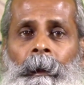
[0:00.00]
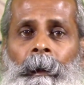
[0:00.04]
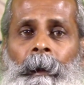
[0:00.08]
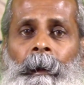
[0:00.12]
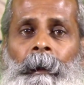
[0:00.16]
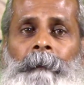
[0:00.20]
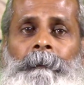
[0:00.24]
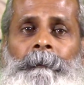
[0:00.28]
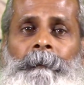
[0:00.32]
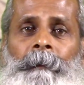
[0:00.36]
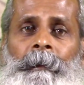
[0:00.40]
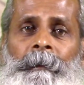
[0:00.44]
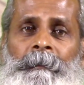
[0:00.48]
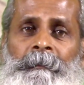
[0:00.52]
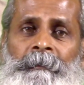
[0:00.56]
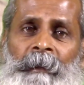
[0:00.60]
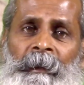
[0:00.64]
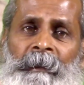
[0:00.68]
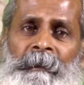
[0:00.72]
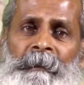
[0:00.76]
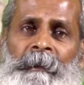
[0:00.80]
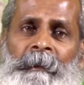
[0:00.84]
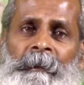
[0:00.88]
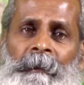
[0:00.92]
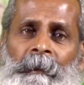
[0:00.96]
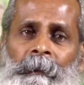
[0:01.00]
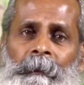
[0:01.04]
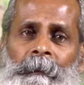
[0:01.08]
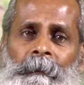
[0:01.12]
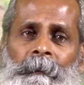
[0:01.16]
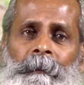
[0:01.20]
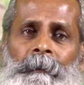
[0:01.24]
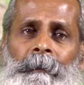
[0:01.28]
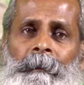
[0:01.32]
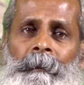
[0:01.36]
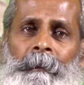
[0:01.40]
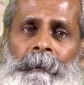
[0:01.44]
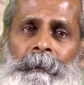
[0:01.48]
அதே தண்ணீரில்
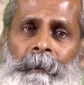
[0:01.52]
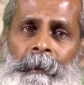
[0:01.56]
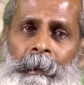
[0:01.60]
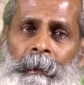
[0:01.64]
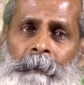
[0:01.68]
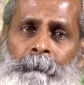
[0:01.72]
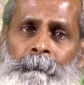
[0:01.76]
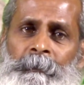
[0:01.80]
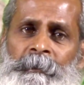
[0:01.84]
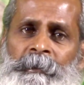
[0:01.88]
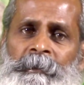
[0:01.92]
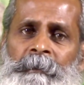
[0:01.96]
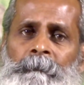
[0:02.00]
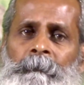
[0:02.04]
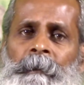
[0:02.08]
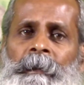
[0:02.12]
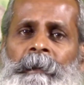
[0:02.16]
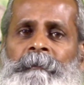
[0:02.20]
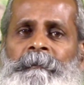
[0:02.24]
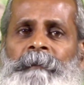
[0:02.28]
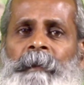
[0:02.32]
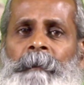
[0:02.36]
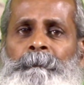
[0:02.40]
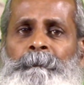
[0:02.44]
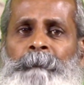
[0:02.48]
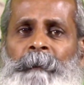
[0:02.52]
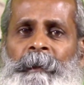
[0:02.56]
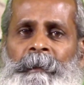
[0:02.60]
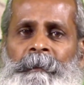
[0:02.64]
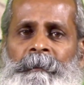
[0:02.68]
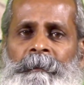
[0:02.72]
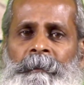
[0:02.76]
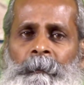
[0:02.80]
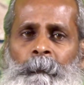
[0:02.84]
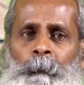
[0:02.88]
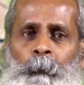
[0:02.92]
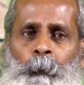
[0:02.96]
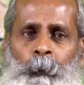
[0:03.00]
எலுமிச்சை மழத்தை
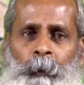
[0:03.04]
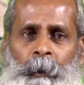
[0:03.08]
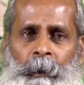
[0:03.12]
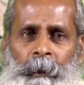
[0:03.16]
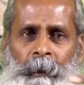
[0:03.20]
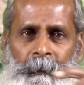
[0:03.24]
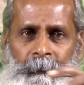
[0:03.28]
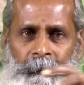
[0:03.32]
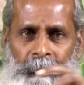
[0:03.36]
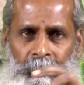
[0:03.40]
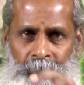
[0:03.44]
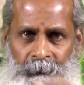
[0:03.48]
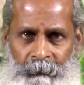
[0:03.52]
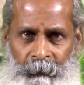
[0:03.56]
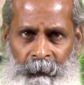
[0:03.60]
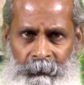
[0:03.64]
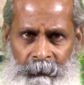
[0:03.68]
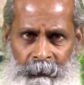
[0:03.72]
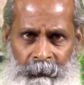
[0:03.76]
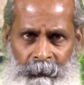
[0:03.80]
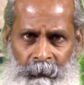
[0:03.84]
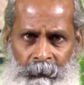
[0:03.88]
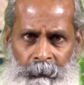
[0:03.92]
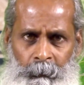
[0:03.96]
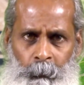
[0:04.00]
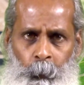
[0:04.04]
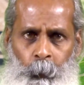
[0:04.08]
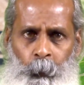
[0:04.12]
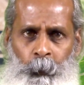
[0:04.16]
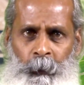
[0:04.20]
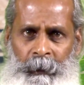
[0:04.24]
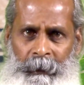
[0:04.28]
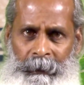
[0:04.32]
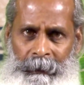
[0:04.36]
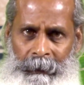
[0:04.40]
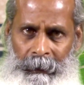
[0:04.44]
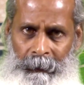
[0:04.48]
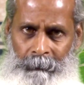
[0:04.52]
பிழிந்து ஒரு லிட்டர் தண்ணீரில்
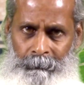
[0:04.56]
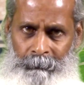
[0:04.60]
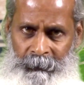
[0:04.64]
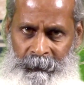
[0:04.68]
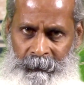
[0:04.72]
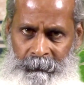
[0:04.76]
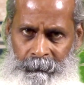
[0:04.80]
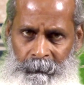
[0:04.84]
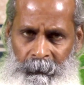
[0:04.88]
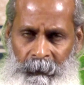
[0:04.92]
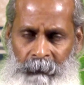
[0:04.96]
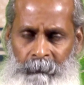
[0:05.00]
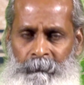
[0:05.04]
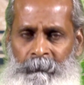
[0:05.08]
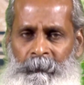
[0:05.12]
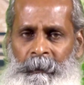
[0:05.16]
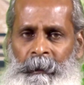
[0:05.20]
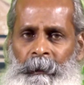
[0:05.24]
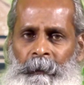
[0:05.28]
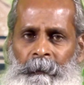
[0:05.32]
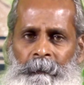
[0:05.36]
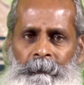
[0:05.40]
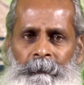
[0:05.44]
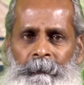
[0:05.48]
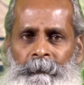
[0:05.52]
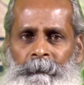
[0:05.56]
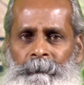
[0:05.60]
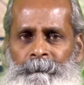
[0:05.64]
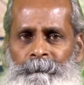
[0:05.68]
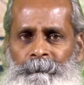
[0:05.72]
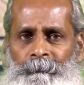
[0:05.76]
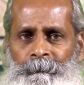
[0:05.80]
ஒரு எலுமிச்சை மழமும் கலந்து